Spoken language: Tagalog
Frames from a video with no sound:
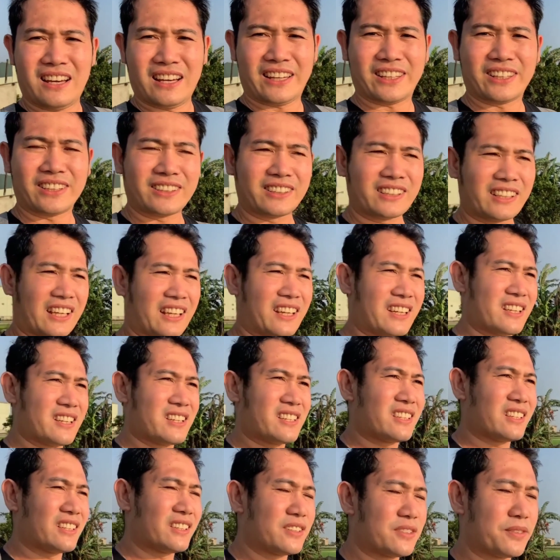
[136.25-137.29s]
Ayun
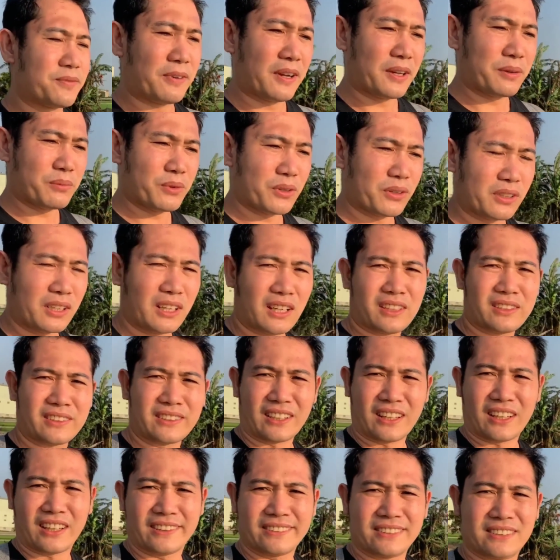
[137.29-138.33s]
guys, it's 5 o'clock
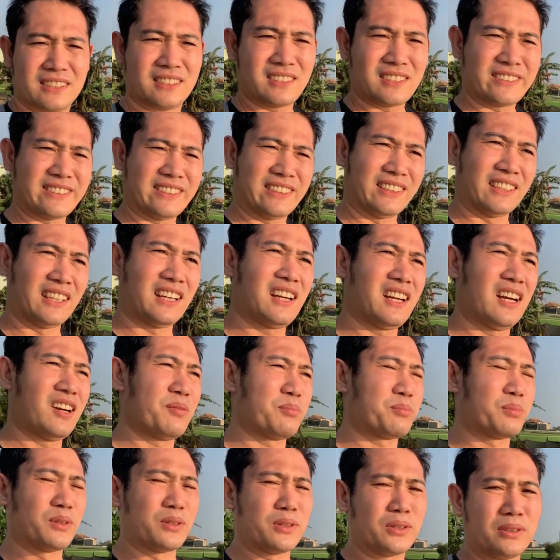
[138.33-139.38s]
na ng
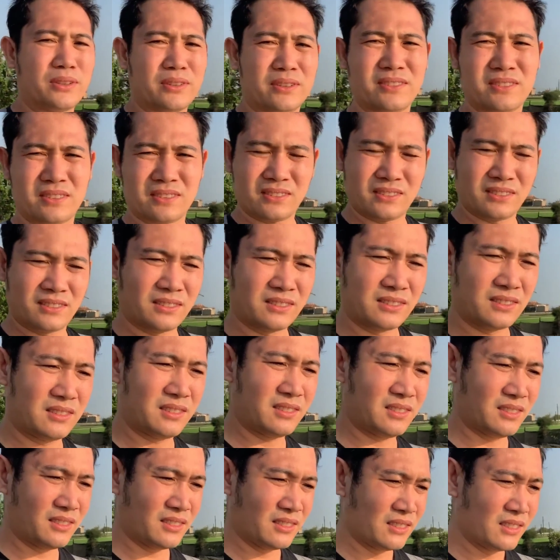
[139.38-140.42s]
hapon.
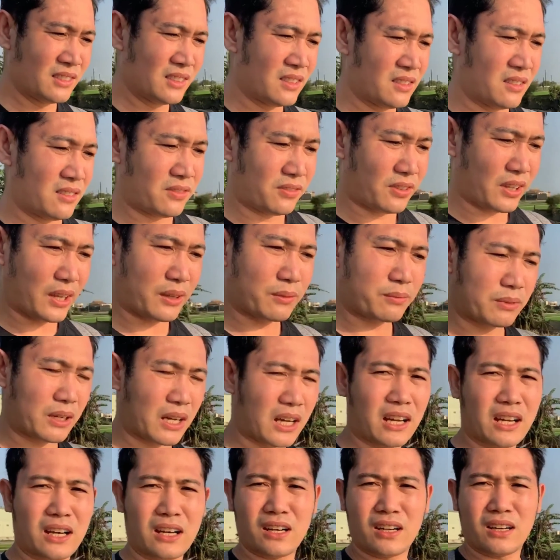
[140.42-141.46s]
5.06
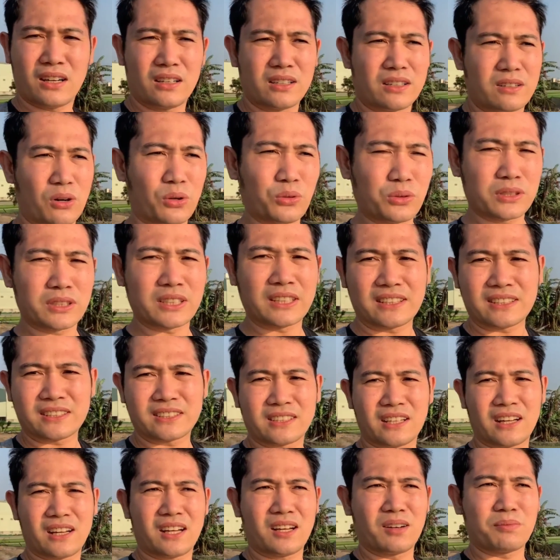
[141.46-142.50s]
uh, oh,
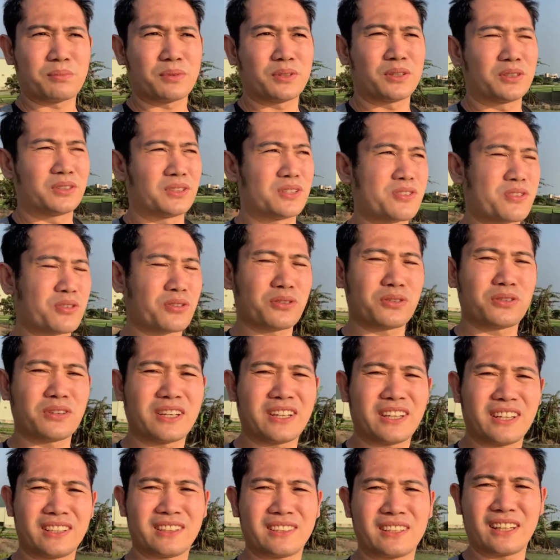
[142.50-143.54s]
ng hapon.
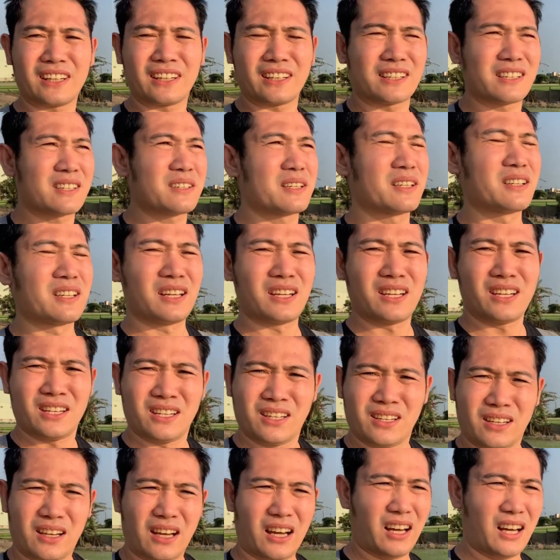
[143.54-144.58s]
So ayun guys.
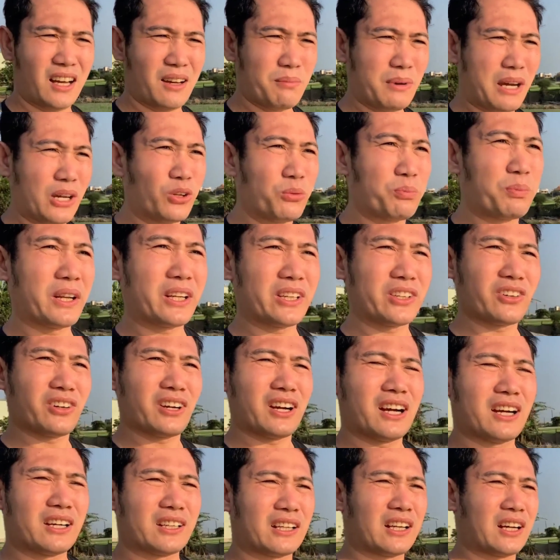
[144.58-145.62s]
Uh, maano pa rin yung
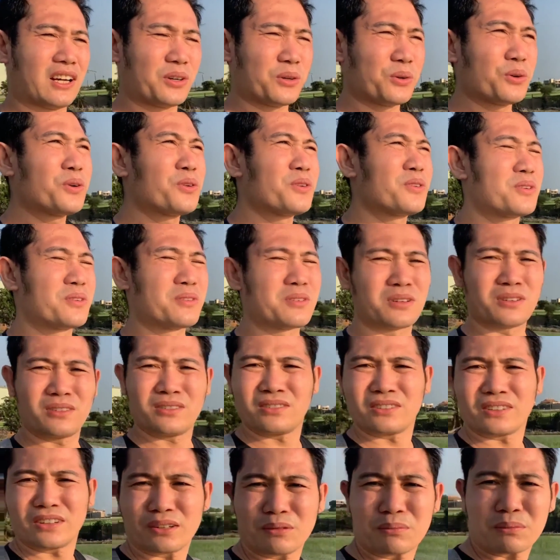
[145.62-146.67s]
araw.
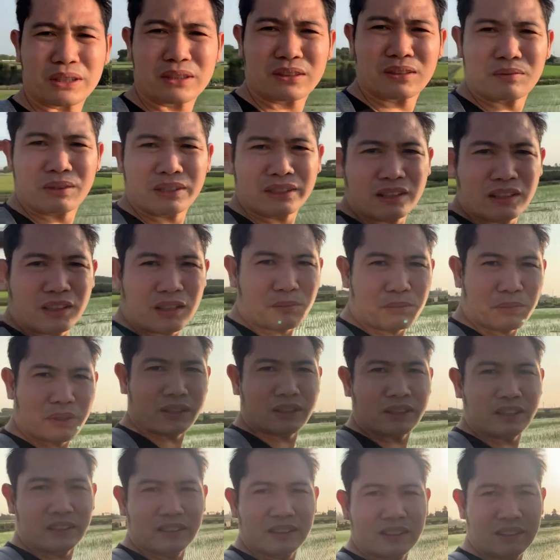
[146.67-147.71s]
Eh, Mat matirik pa
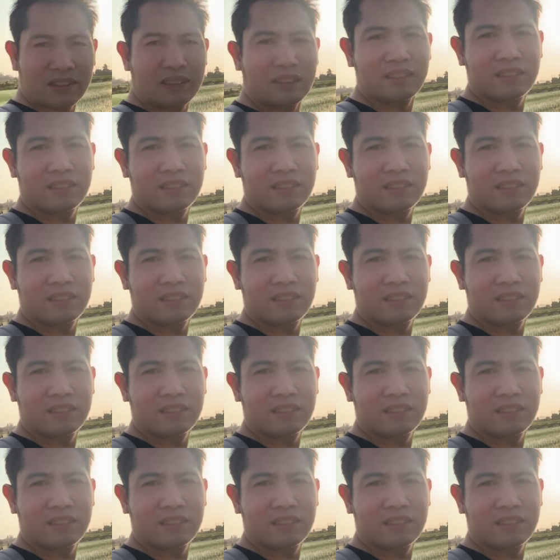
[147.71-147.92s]
rin.